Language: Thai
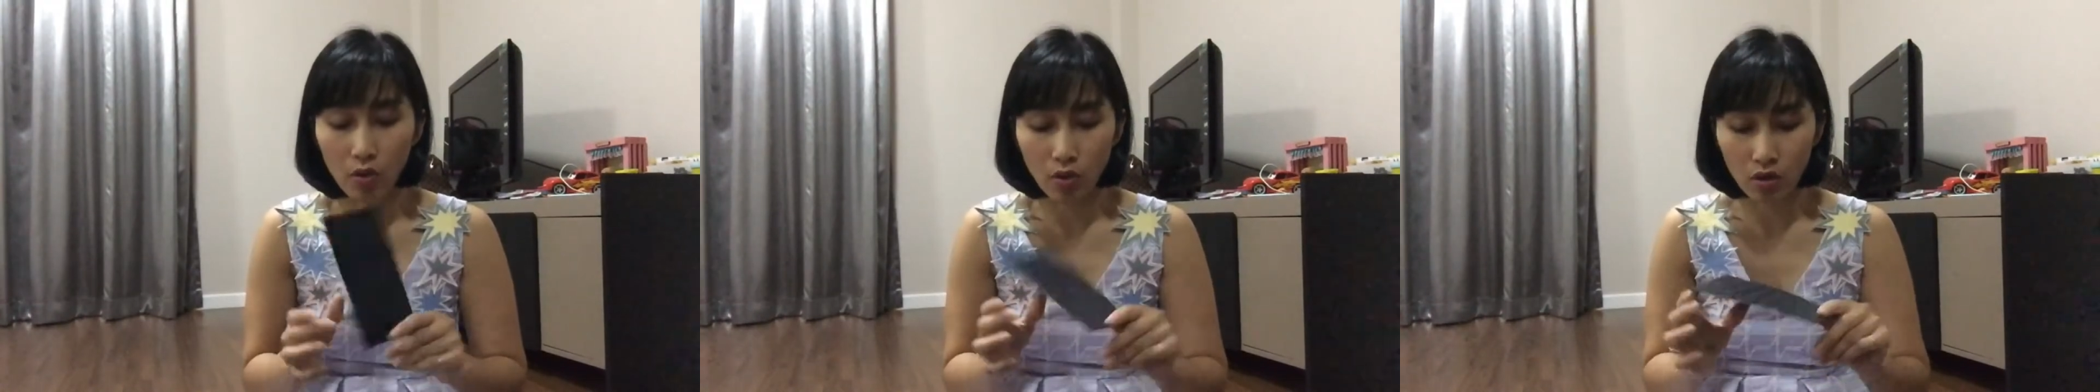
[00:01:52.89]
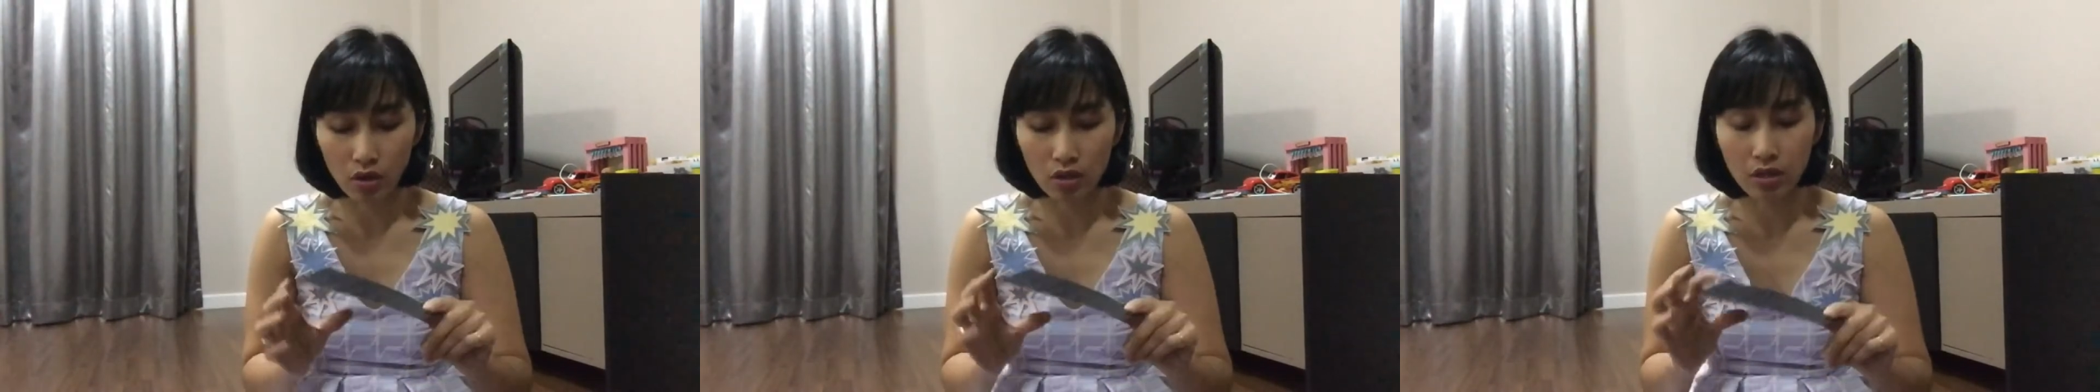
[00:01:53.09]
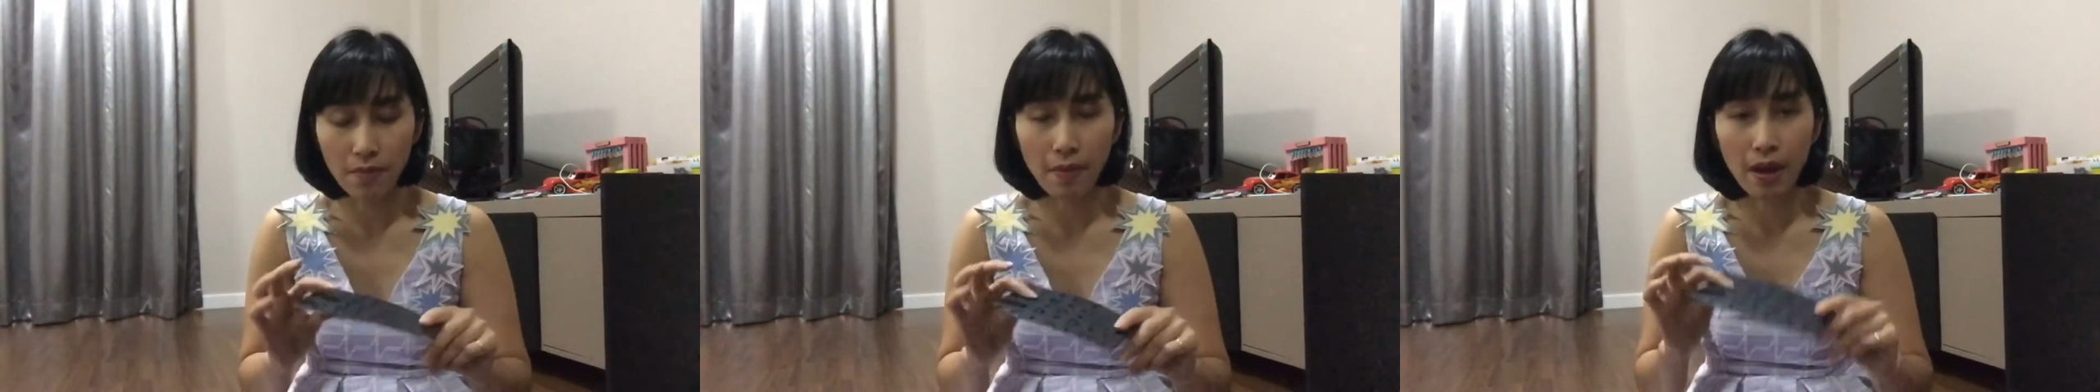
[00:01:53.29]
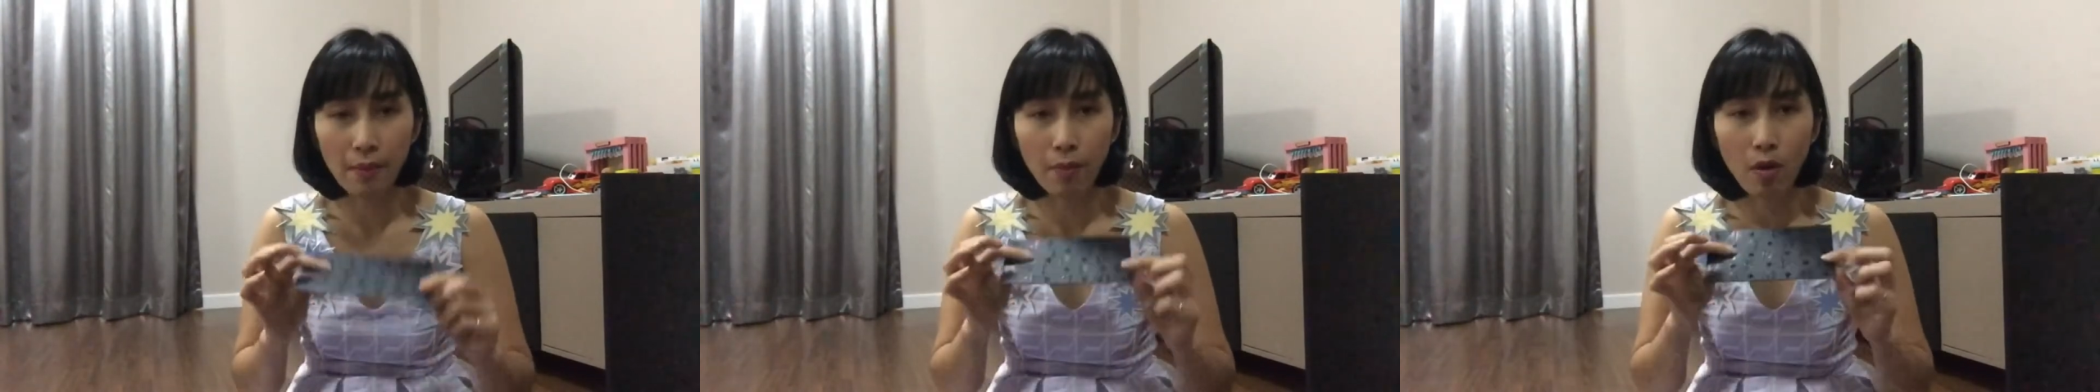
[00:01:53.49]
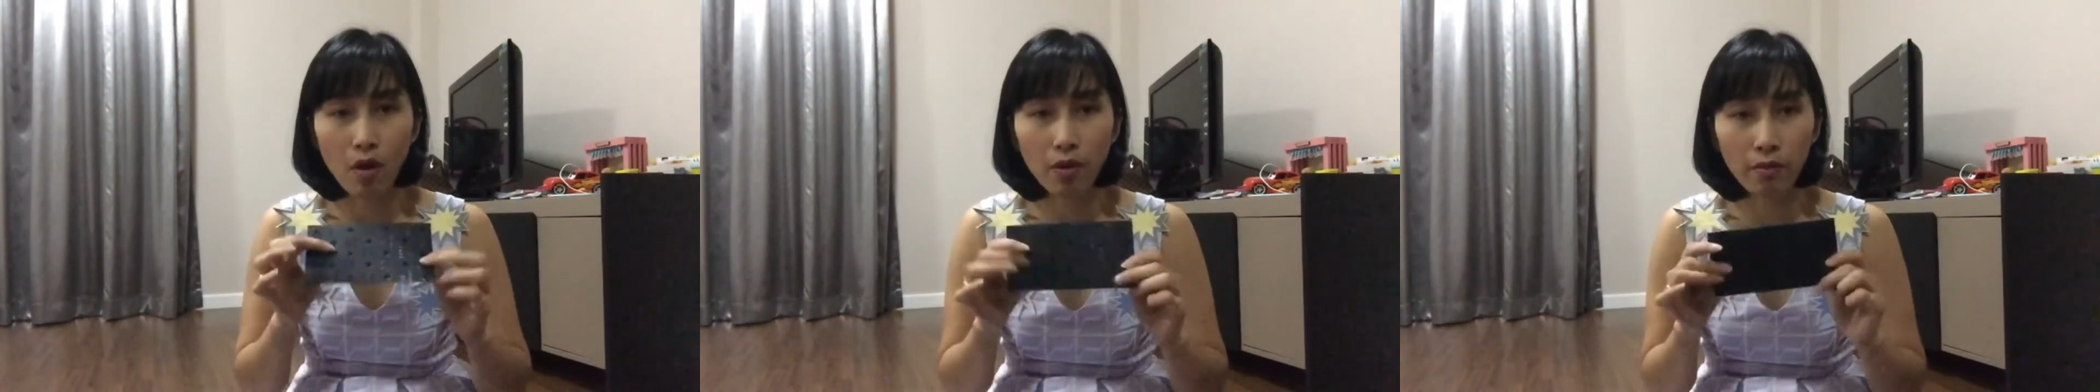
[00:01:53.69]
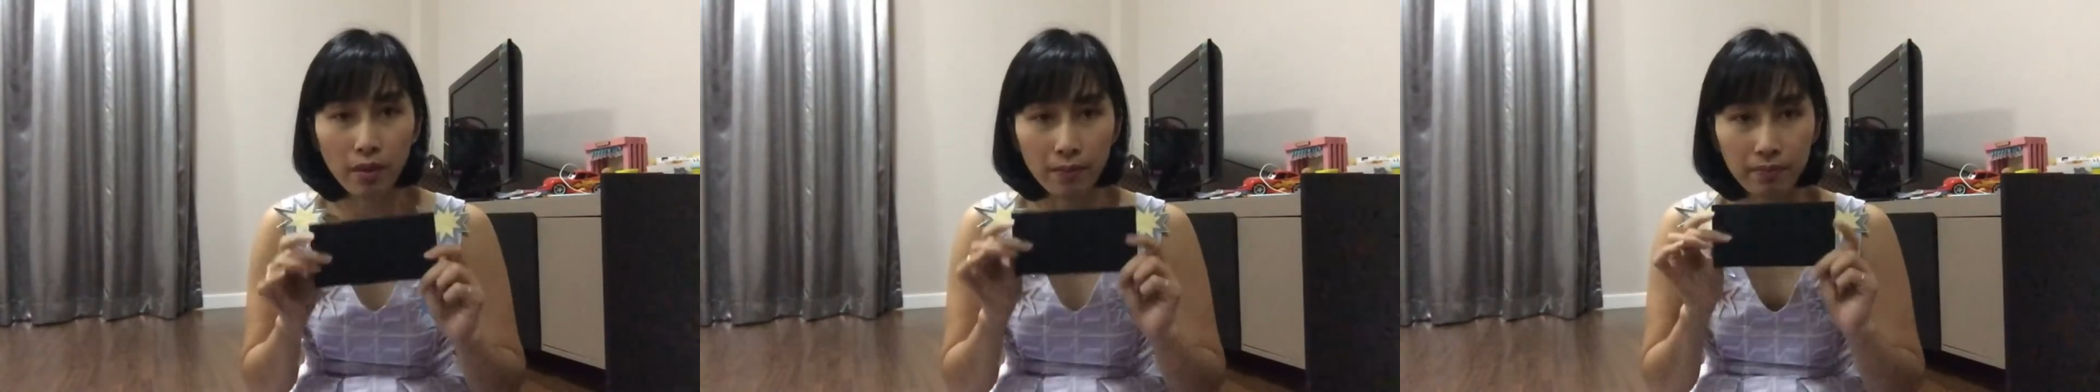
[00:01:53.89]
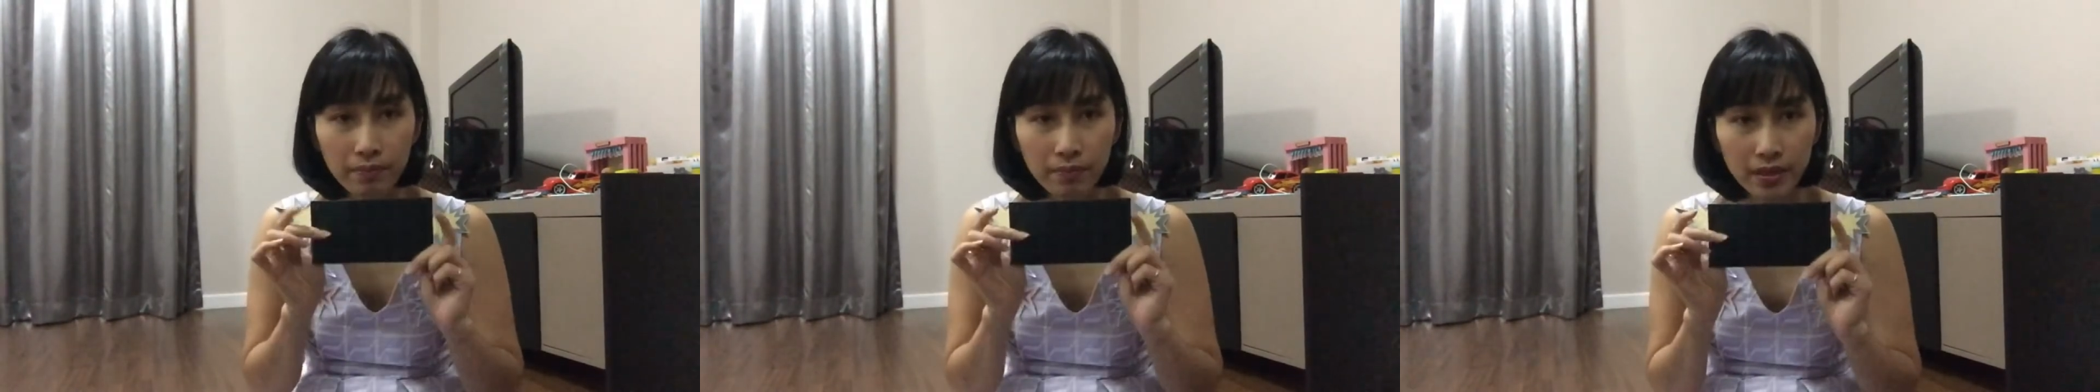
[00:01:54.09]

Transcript: เขาก็จะมาพร้อมกับ